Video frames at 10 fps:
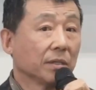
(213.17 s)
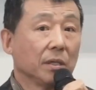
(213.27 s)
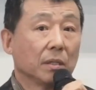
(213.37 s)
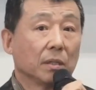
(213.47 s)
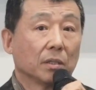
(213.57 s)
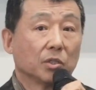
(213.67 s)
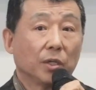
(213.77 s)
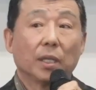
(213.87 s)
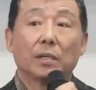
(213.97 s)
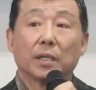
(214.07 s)
이게
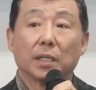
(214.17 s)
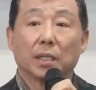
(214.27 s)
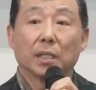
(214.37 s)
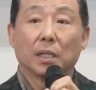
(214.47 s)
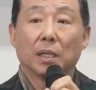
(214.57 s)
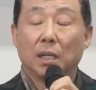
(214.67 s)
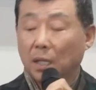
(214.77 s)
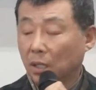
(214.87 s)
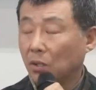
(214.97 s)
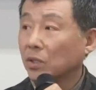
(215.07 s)
최대 은행인데
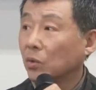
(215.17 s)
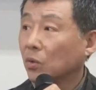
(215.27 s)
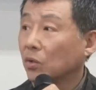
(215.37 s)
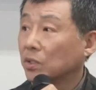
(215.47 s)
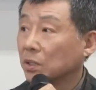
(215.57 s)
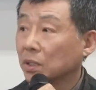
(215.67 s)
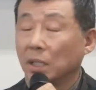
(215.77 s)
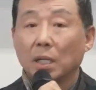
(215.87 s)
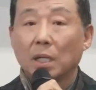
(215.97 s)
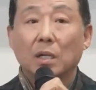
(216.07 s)
여기도
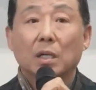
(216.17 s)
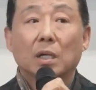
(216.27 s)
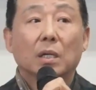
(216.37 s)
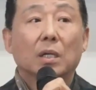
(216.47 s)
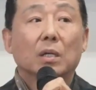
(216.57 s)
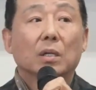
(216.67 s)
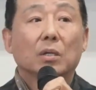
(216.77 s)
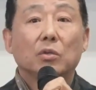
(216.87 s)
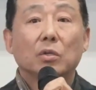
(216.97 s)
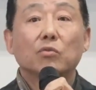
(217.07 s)
역시
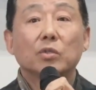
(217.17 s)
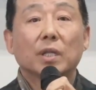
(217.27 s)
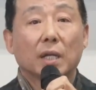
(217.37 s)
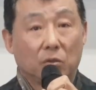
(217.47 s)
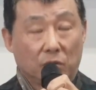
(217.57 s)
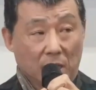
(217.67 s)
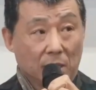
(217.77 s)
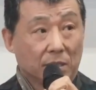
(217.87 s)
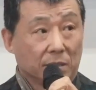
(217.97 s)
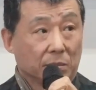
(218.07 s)
이거 우리나라도
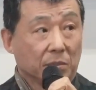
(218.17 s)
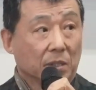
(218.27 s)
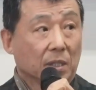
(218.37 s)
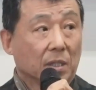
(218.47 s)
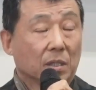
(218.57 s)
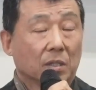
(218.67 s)
관련이 있습니다.